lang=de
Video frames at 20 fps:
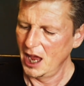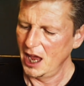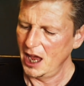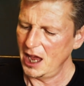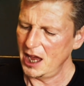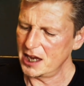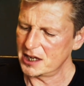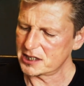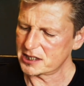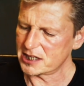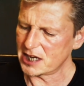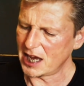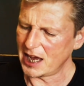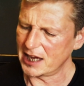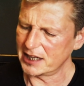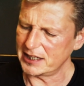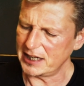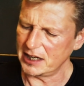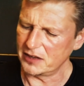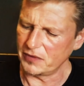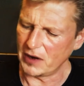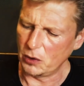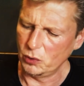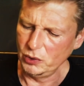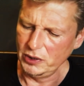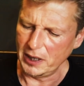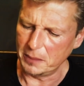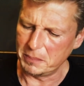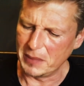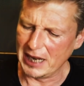Es hat etwa
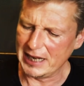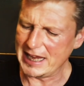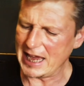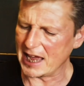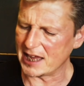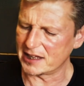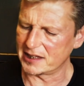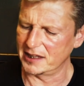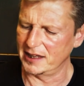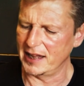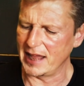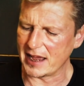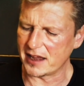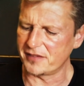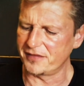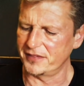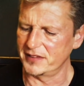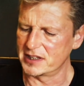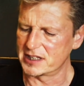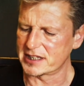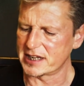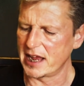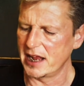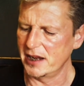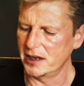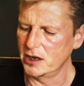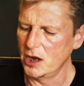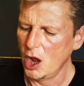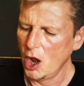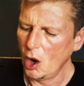100 Milliarden
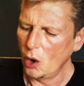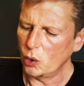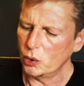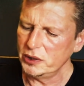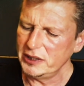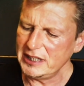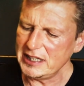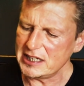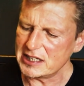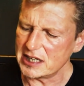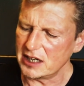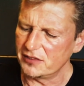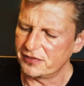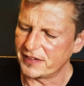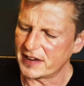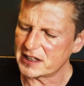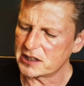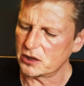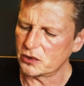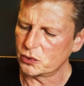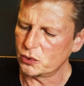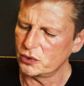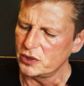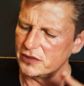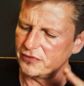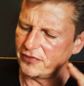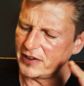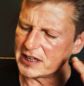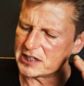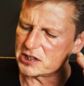Nervenzellen und die sind fast durch
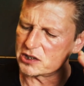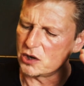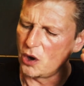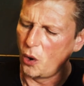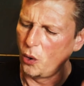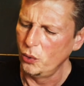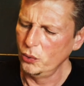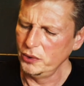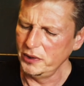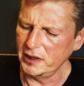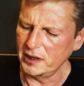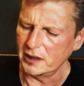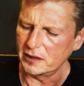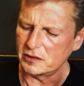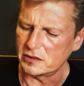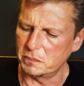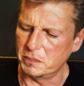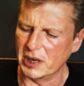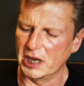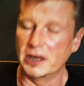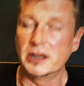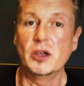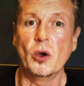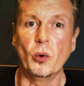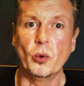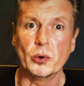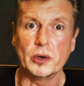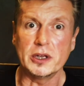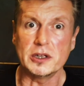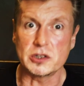fast 100
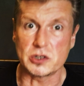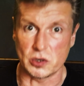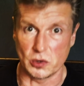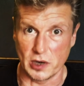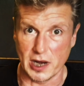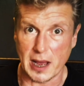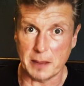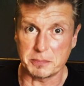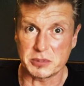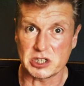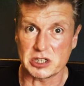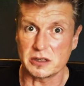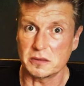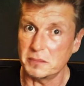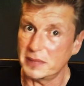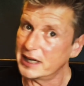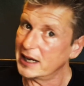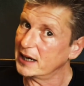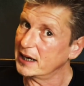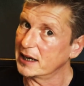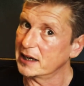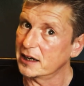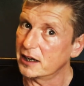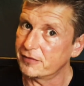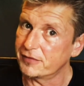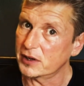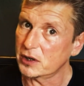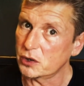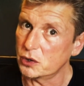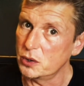Billionen Synapsen miteinander
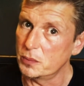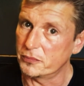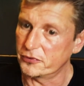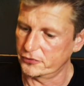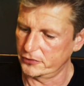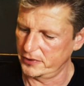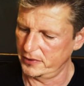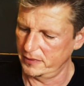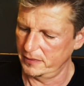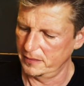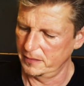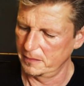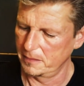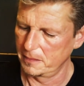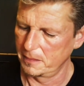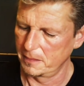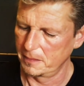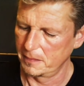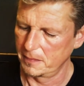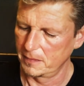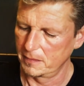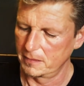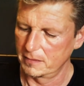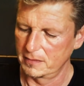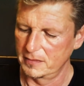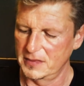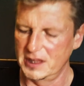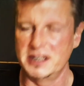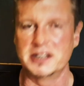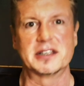verknüpft.
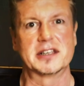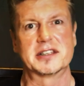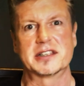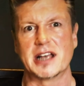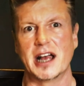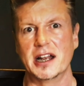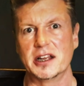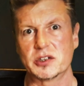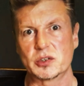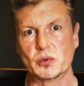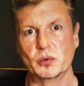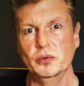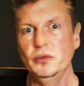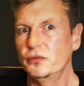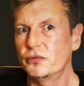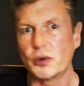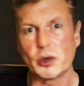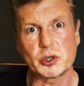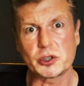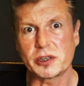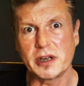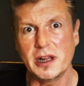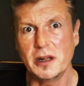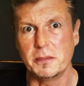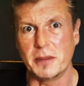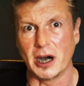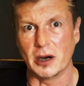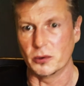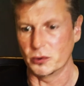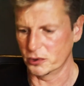Diese Zahl ist
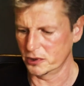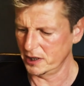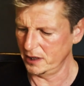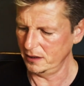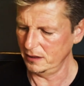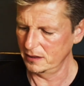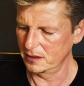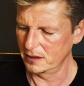unvorstellbar, oder?